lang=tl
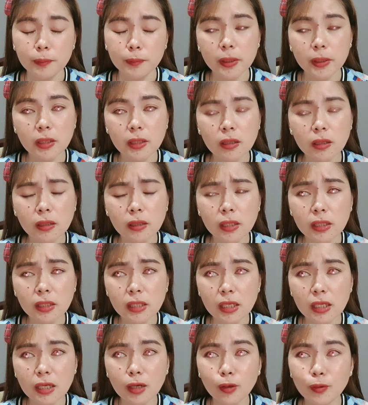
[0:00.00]
parang
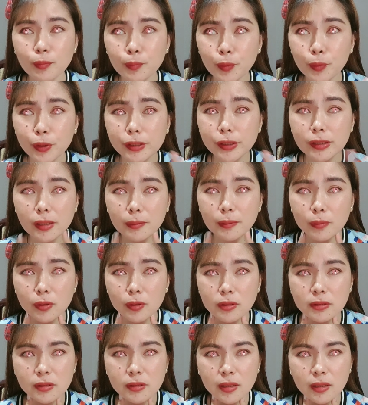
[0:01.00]
hindi ka
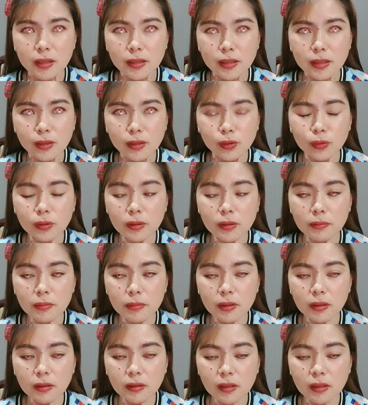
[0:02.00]
comfortable sa ganito na,